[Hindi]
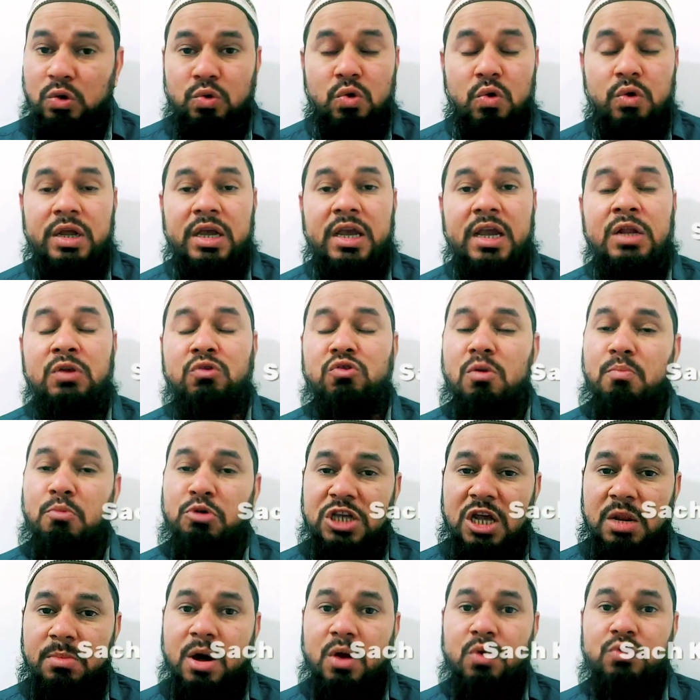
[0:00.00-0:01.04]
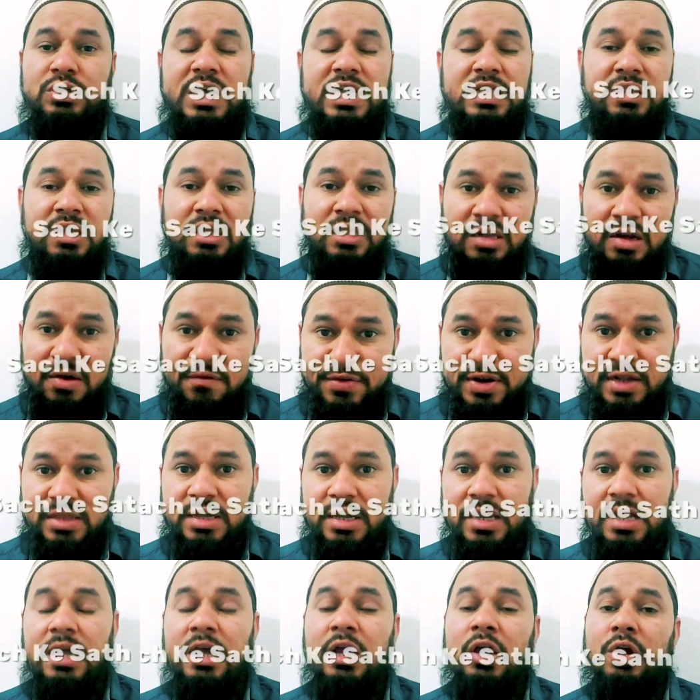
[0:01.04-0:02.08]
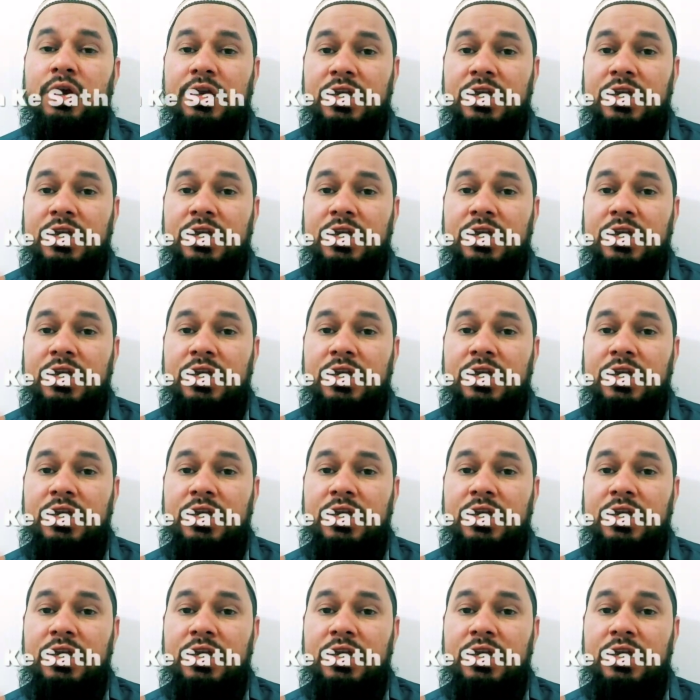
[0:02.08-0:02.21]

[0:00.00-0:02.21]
चिंटों ने इनको मुसलमानों से इतनी नफरत है